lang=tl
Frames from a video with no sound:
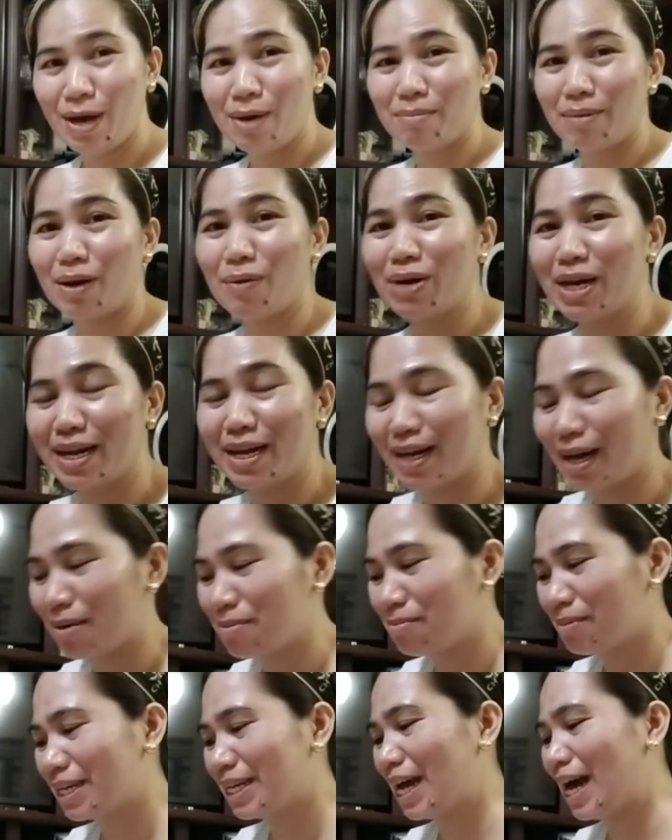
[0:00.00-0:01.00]
Mawala na kayo
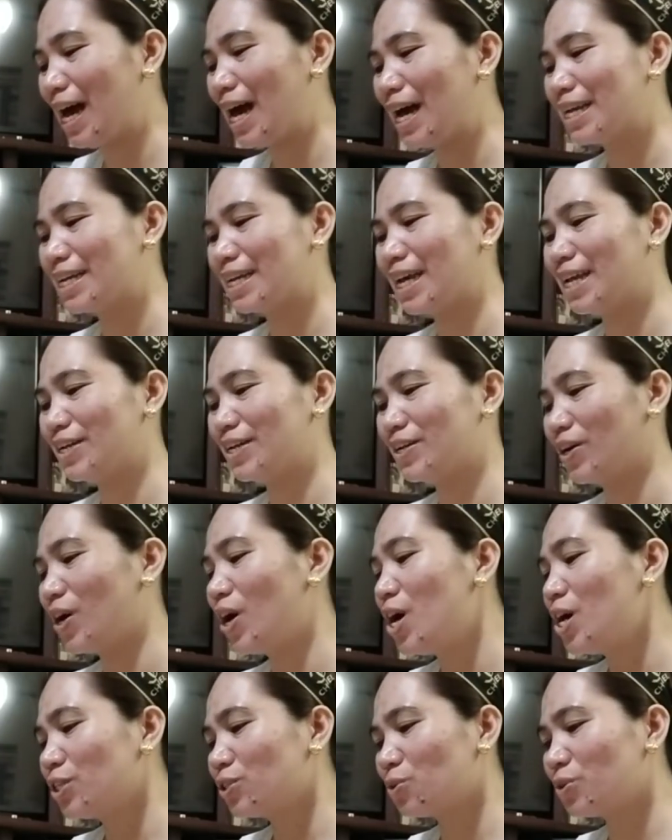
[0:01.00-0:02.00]
madaanan, no?
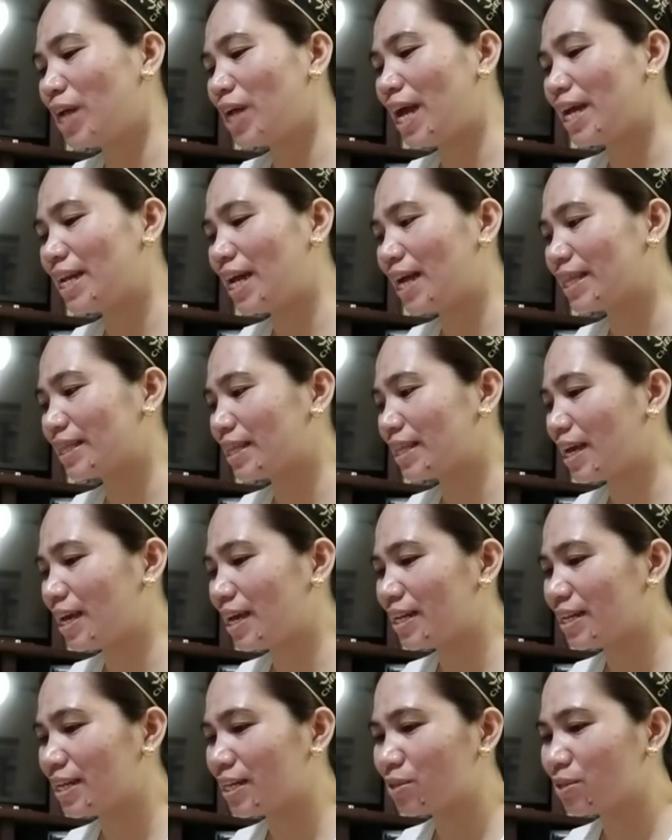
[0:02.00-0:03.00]
So, unahin
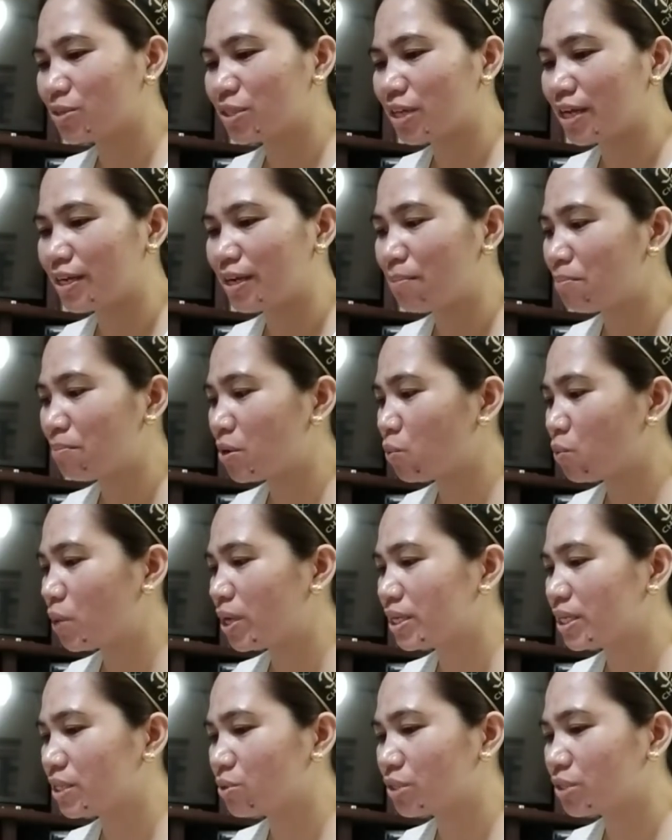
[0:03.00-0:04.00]
natin dito sa number
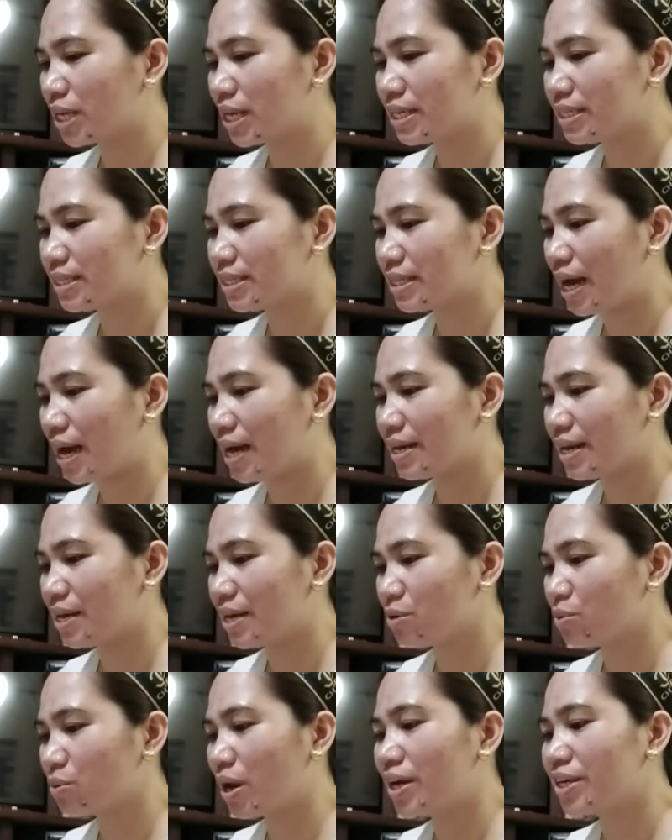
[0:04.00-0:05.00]
1 dito sa listahan
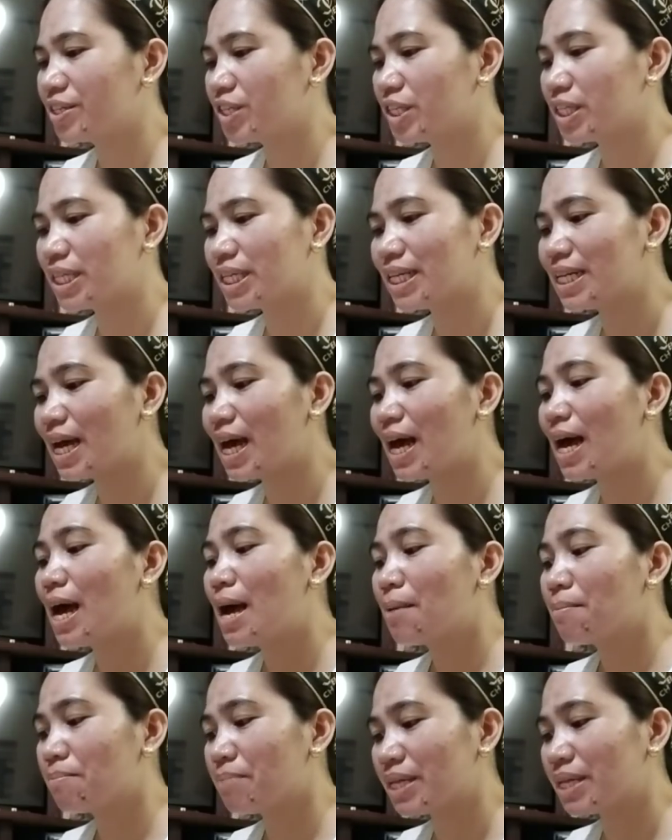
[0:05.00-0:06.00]
ay yung Argentina
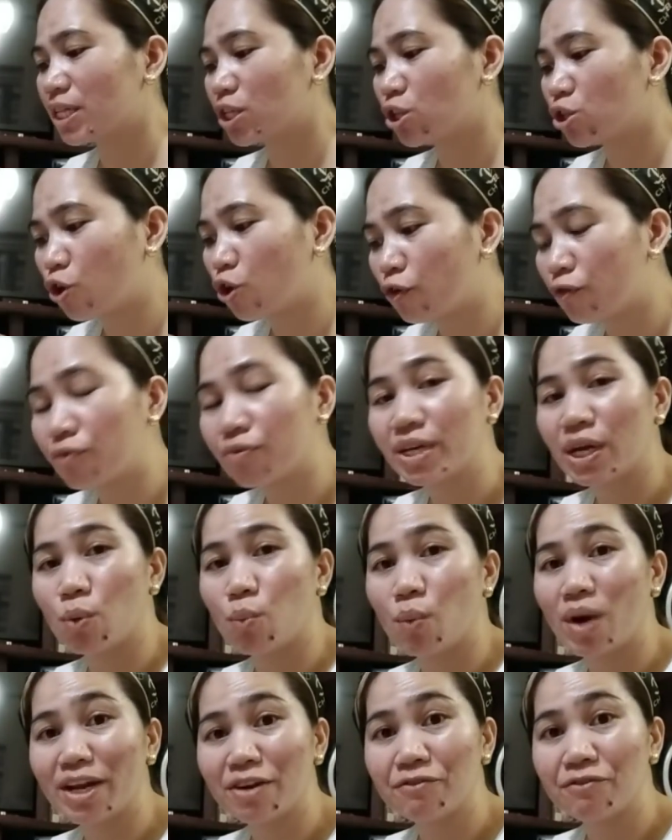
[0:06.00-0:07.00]
meatloaf na
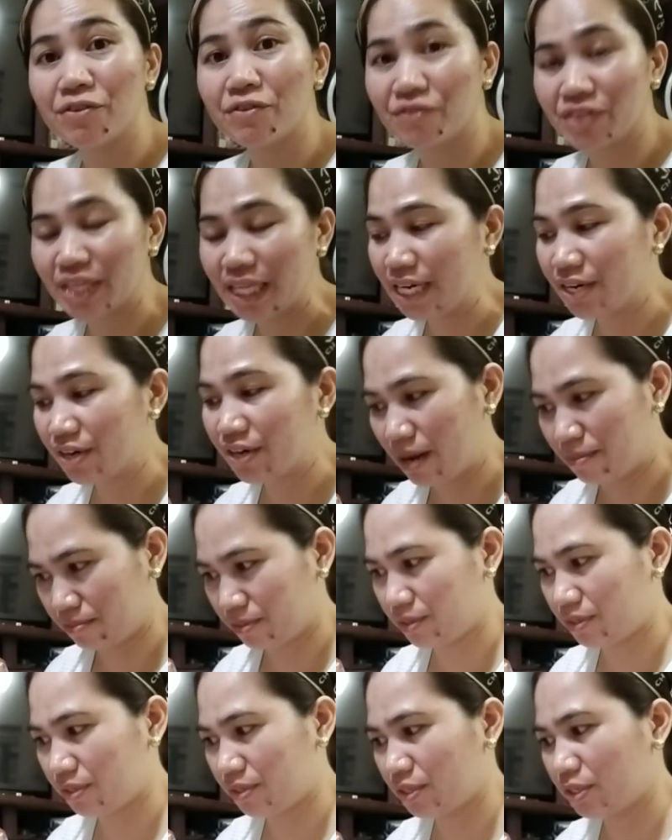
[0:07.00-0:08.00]
150
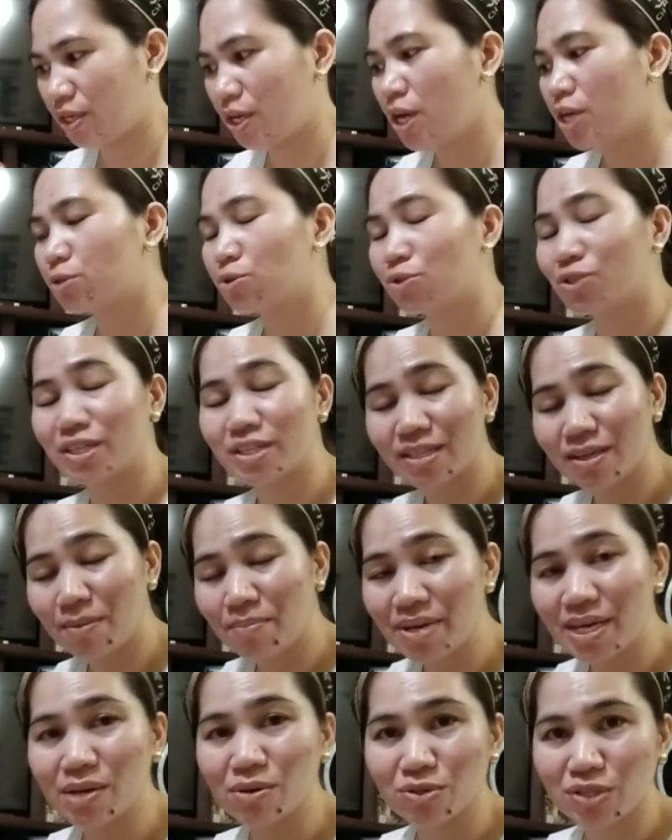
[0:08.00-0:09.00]
grams. So,
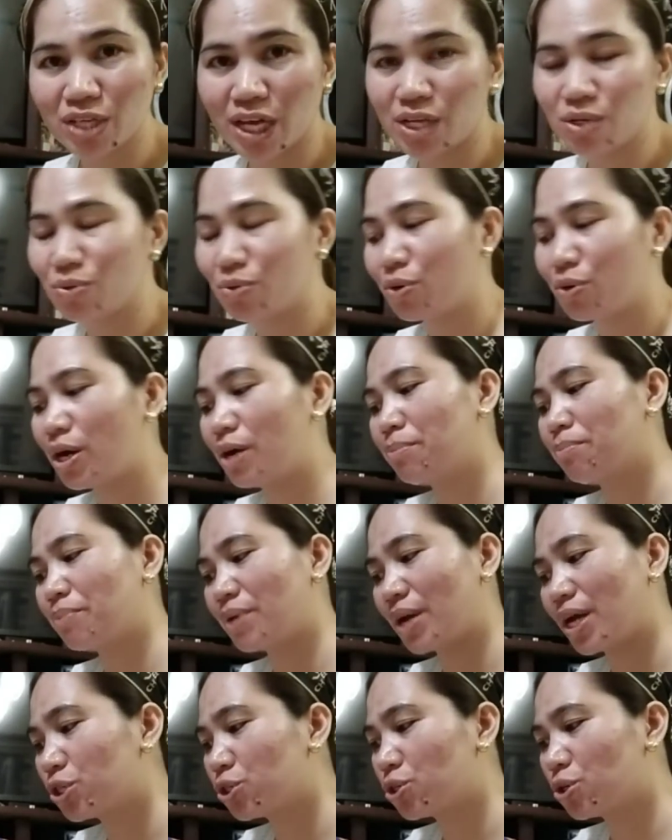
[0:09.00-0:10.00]
sasabihin ko sa inyo ang
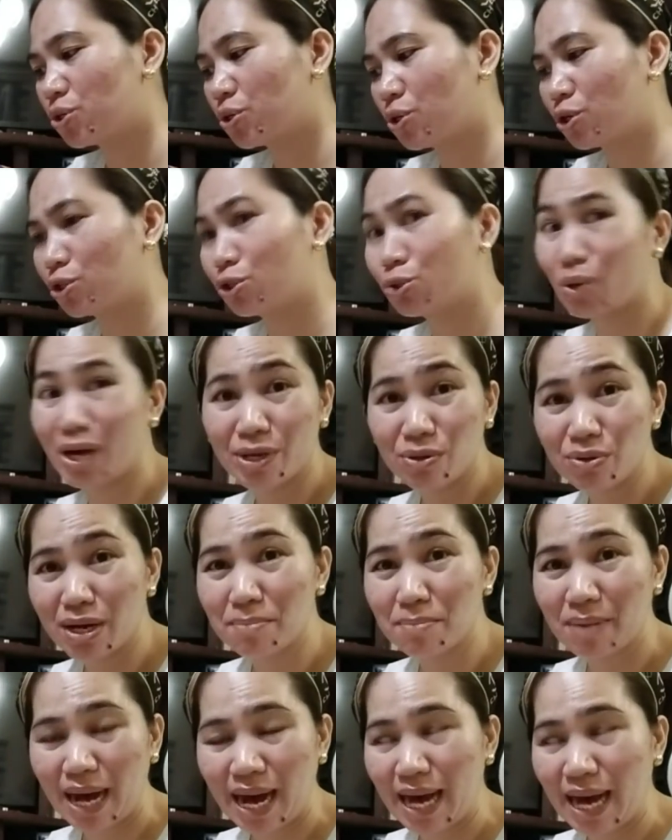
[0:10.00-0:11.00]
presyo, no? So, kayo
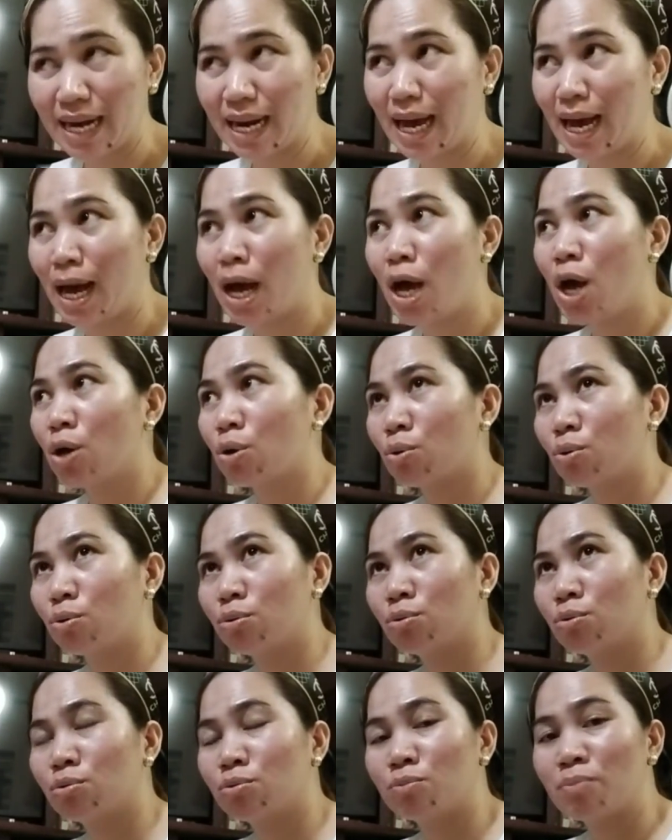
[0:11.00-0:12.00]
nang bahala
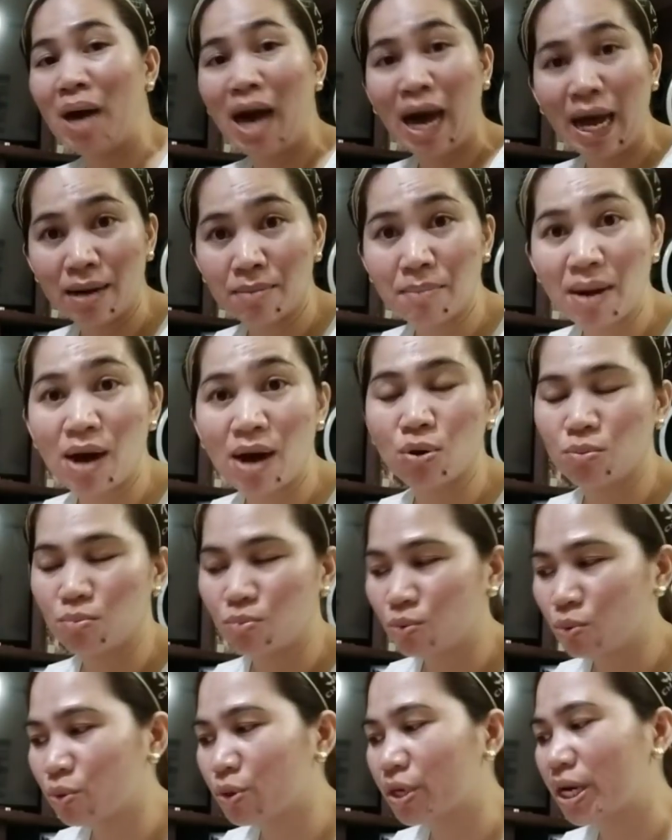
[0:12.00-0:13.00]
kung mahal ba o
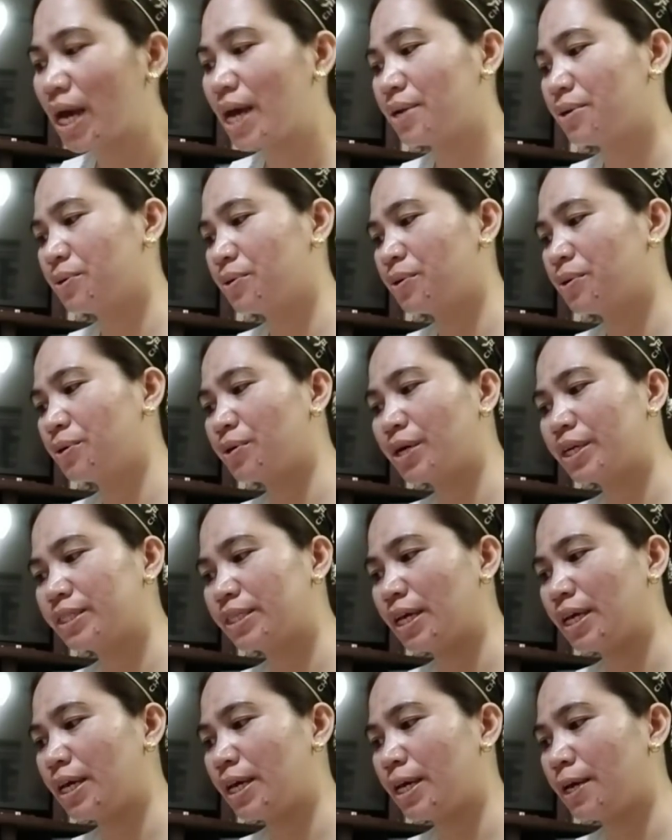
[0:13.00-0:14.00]
mura, no?
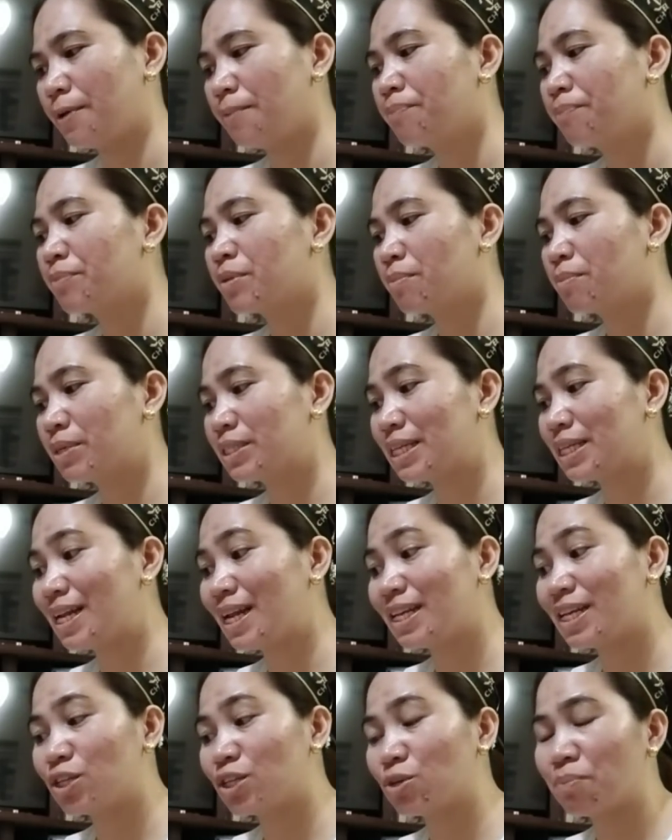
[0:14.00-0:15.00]
Kasi, basta
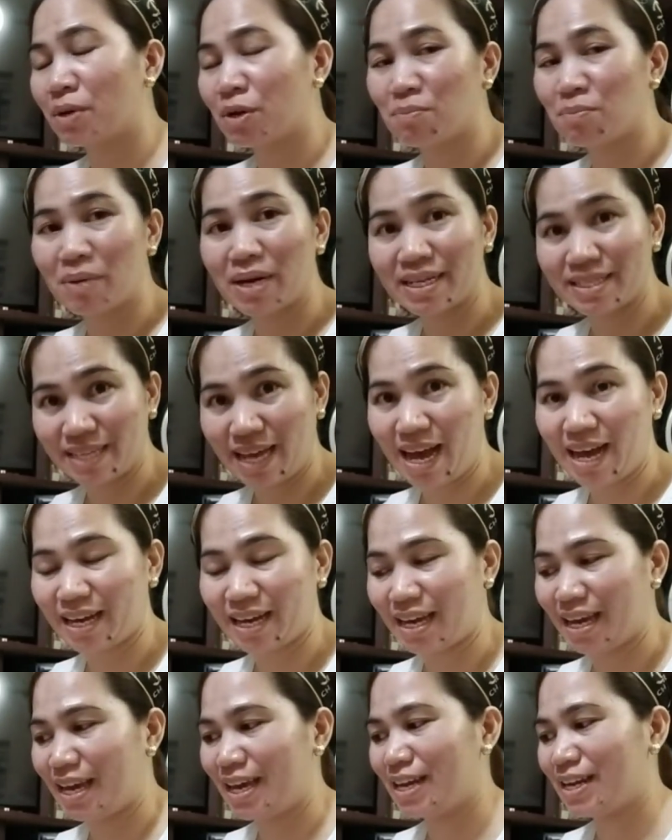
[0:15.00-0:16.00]
nandito. Pero para sa
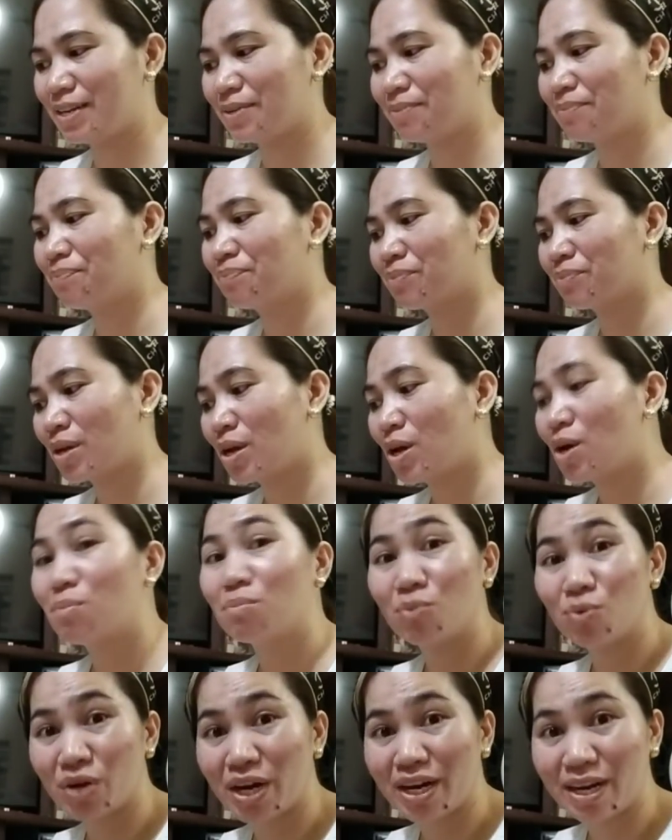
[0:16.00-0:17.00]
akin,
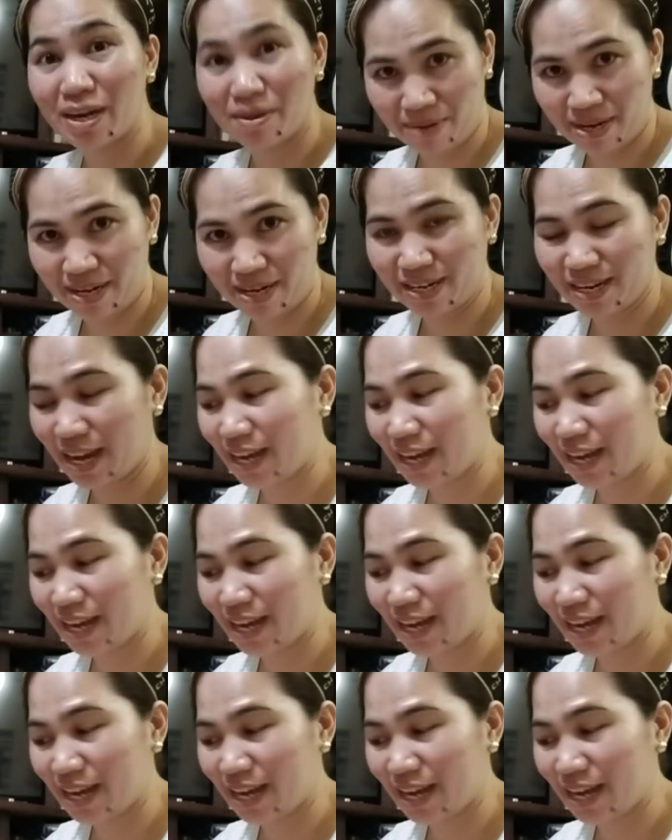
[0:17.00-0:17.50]
mura naman.